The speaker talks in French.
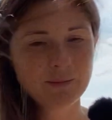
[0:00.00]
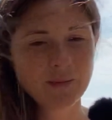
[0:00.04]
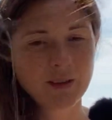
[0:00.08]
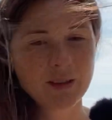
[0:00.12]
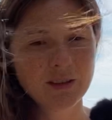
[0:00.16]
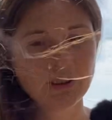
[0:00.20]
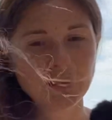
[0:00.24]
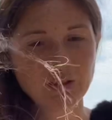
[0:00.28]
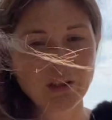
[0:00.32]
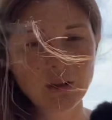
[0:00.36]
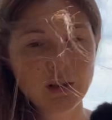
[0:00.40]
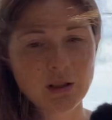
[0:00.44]

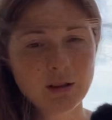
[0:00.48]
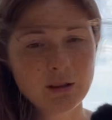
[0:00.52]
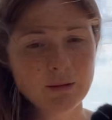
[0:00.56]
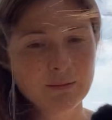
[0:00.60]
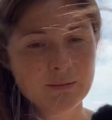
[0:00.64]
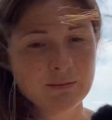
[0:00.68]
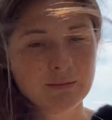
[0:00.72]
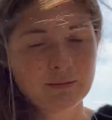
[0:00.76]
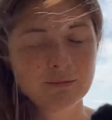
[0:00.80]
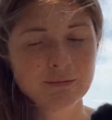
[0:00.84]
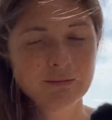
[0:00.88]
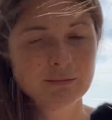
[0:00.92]
seul,
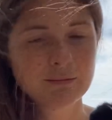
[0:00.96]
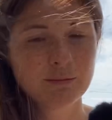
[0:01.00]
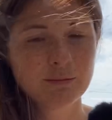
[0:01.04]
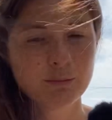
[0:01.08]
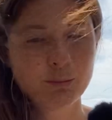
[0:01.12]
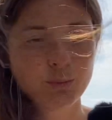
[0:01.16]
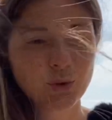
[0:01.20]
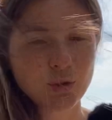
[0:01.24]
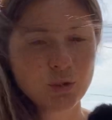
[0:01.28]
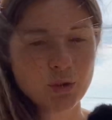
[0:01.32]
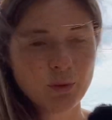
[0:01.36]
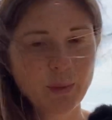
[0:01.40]

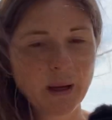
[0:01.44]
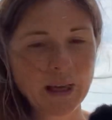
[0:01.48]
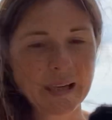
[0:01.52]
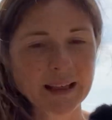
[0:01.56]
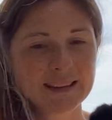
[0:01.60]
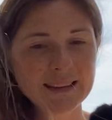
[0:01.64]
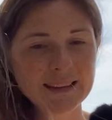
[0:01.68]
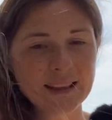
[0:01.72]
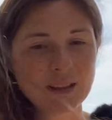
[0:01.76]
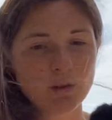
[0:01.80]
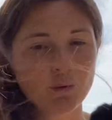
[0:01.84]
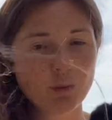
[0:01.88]
pour ne pas
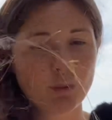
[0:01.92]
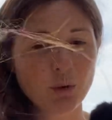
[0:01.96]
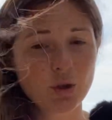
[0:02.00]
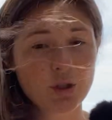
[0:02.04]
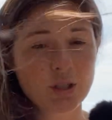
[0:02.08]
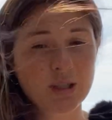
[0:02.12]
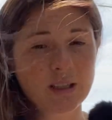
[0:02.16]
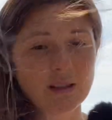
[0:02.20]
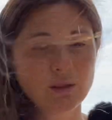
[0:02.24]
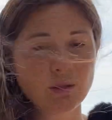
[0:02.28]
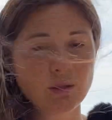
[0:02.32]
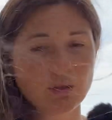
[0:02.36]
risquer de
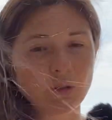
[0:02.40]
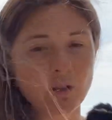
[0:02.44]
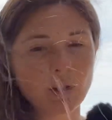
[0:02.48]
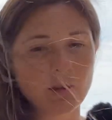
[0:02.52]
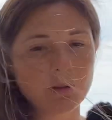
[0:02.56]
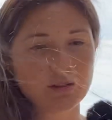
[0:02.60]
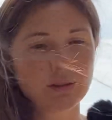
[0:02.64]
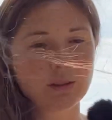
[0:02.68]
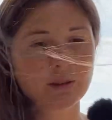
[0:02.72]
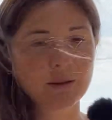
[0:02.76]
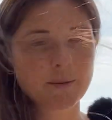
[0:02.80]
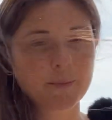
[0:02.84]
projeter sur
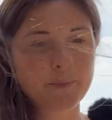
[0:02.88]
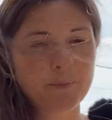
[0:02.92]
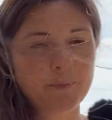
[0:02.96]
l'autre.